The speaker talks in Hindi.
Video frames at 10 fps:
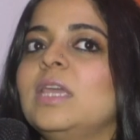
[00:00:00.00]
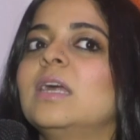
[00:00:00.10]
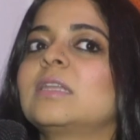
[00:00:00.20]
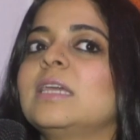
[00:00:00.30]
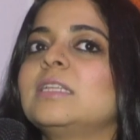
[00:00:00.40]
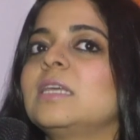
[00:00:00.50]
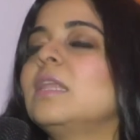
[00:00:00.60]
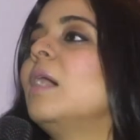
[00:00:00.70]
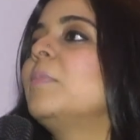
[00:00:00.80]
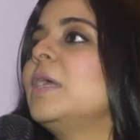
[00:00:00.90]
ये लगता है कि
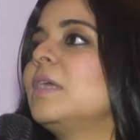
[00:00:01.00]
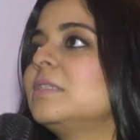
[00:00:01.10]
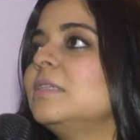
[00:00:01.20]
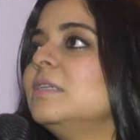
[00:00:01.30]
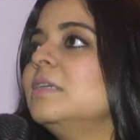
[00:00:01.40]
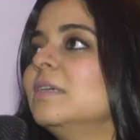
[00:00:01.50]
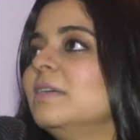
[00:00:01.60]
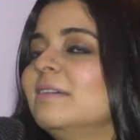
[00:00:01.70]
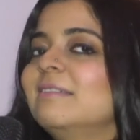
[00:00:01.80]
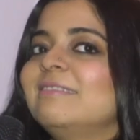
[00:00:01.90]
चलिए आपने किसी
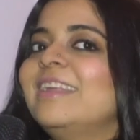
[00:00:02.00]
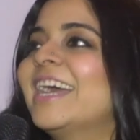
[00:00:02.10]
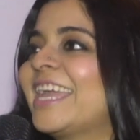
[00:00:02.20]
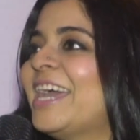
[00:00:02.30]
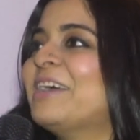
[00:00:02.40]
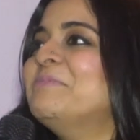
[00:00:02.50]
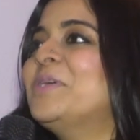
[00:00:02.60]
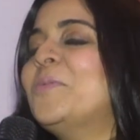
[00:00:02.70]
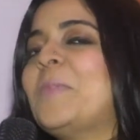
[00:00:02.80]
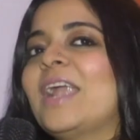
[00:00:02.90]
ढंग के आदमी
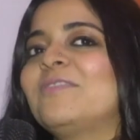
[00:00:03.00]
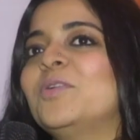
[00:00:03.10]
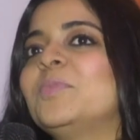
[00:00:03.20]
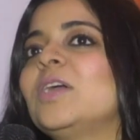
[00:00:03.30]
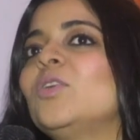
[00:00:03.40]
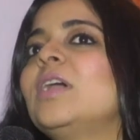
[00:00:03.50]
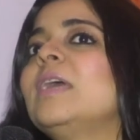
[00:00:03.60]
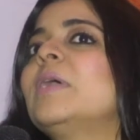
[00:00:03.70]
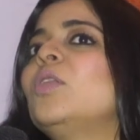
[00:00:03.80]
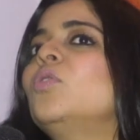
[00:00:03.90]
को प्लेटफॉर्म दिया क्योंकि
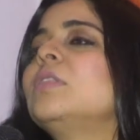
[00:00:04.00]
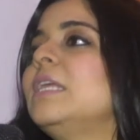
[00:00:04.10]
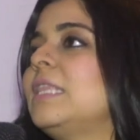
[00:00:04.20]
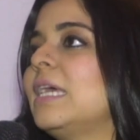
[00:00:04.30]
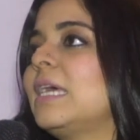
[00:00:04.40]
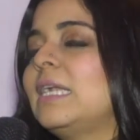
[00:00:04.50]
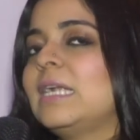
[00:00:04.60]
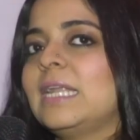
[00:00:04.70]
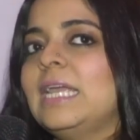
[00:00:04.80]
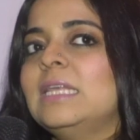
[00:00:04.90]
कई बार लोग देते हैं
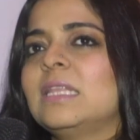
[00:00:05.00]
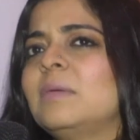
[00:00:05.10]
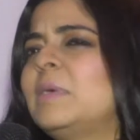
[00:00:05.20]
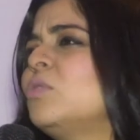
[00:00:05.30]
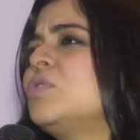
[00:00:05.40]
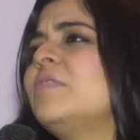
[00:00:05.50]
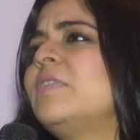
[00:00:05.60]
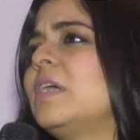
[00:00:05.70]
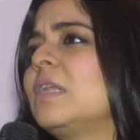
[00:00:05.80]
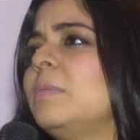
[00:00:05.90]
क्रेडिट नहीं देते बट उससे
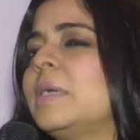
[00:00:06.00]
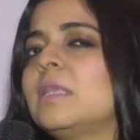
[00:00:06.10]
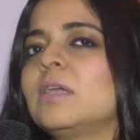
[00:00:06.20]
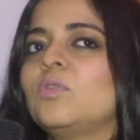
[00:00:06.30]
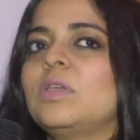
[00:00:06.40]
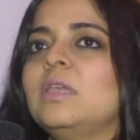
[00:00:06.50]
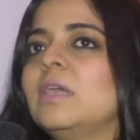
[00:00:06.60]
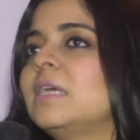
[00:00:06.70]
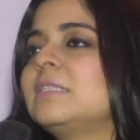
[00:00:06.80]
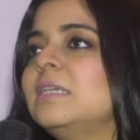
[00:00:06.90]
फ़र्क नहीं पड़ता क्योंकि
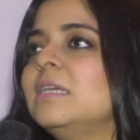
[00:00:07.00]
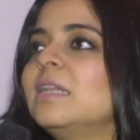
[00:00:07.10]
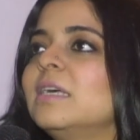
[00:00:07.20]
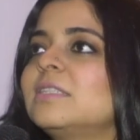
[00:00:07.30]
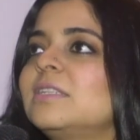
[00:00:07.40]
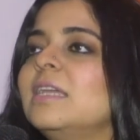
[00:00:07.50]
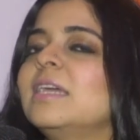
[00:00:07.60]
ये ऐसी ही इंडस्ट्री